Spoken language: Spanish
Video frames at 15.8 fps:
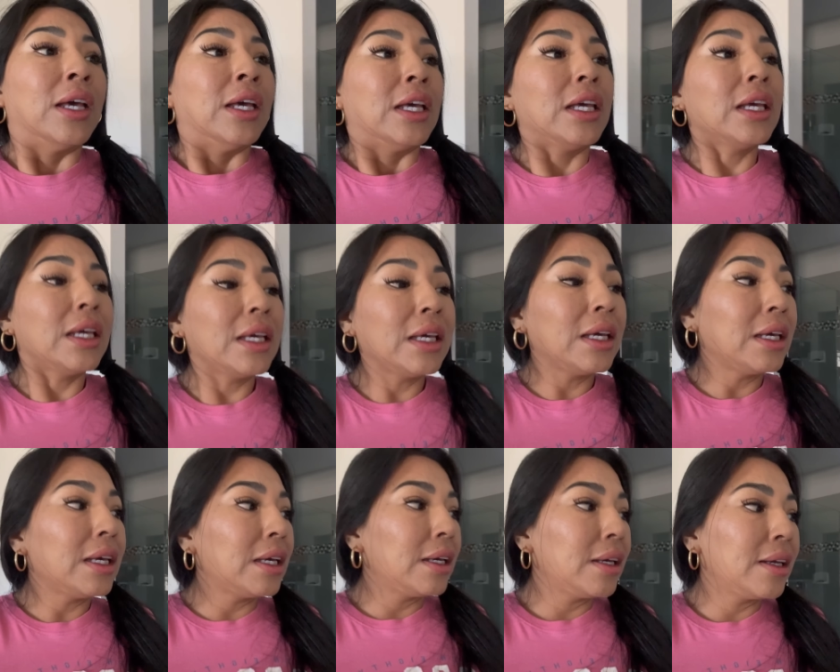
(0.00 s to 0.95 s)

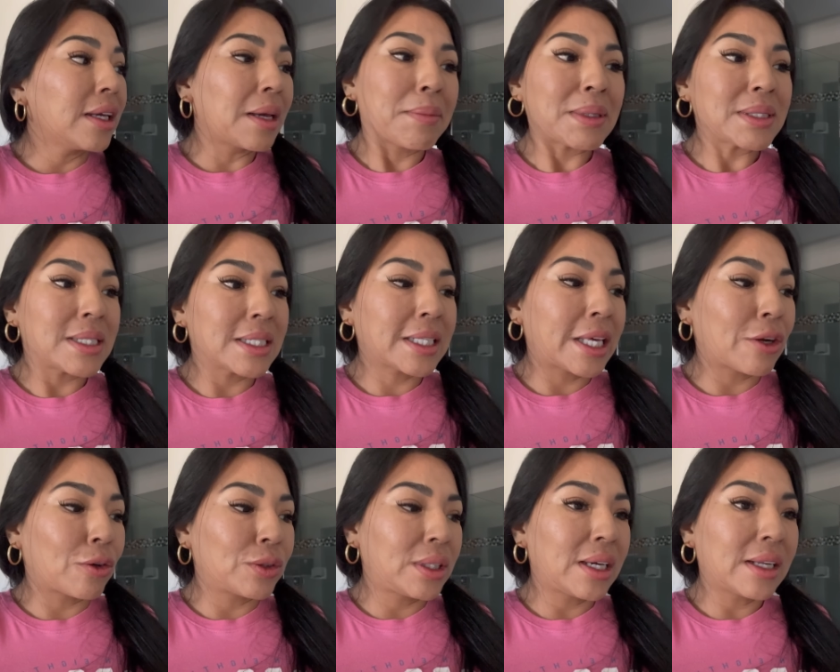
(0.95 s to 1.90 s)
Y qué más les quiero
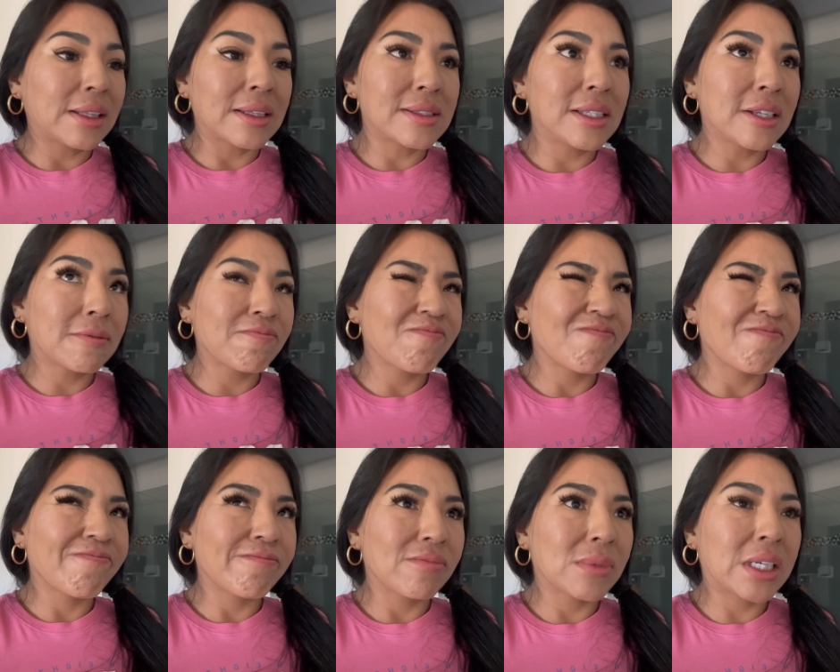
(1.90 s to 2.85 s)
contar, decir,
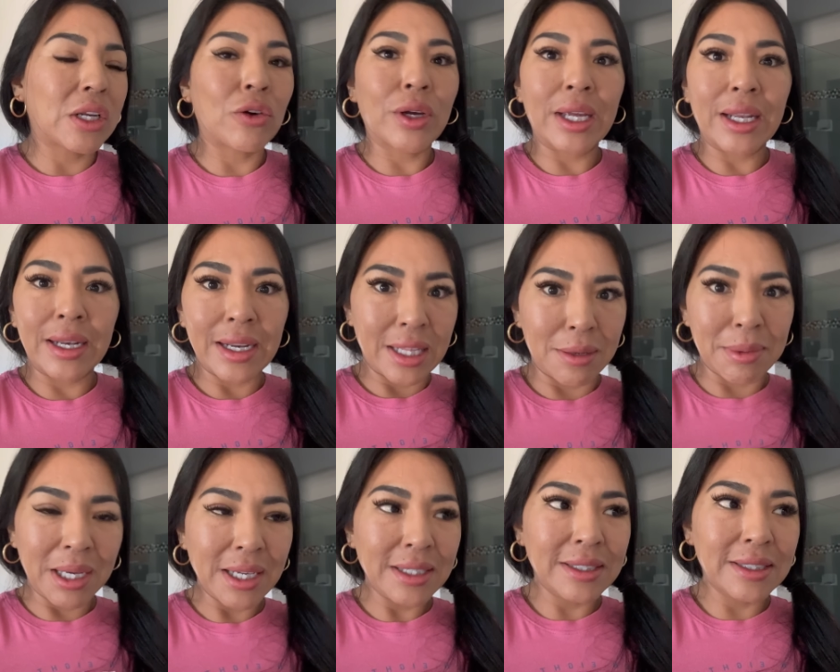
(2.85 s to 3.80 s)
mm, creo que nada
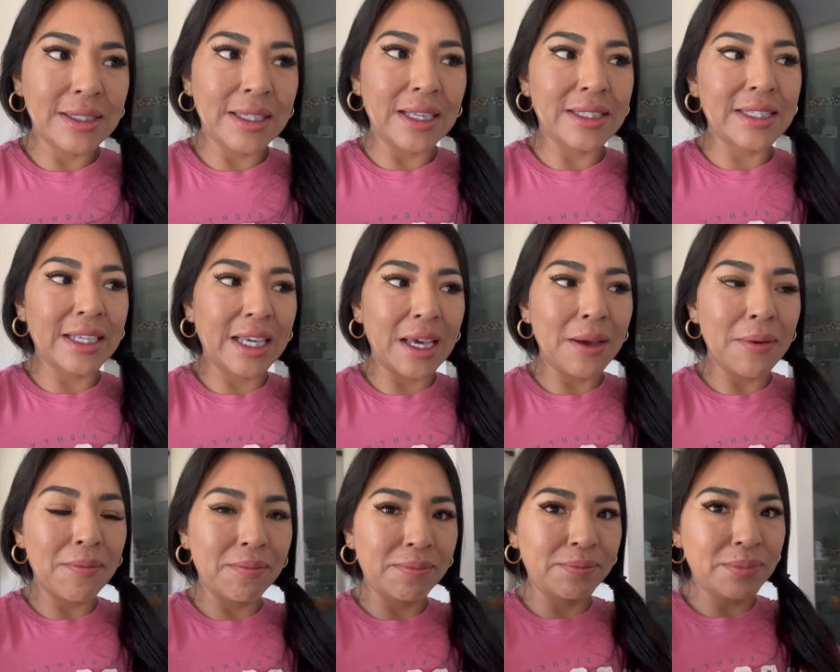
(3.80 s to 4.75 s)
más, así que
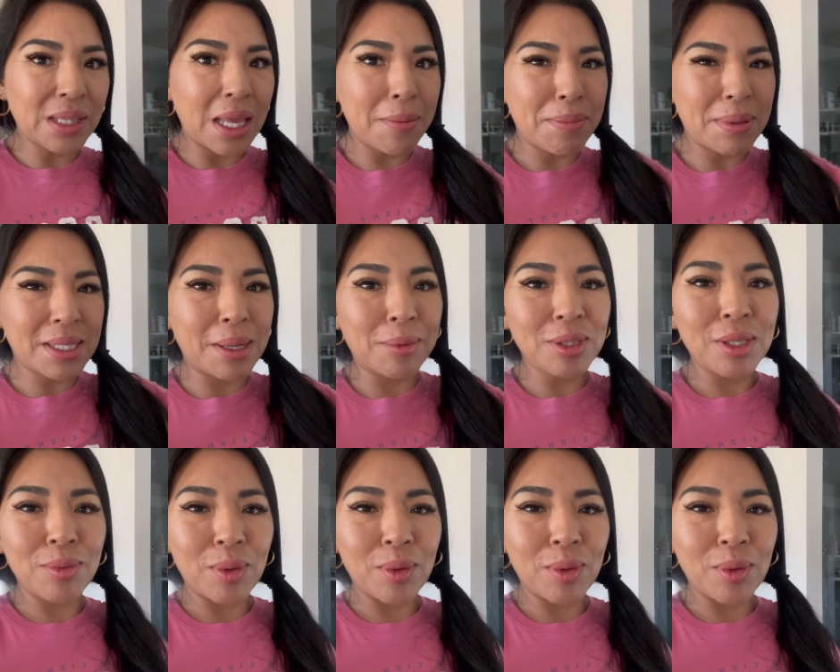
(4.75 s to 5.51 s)
empezamos el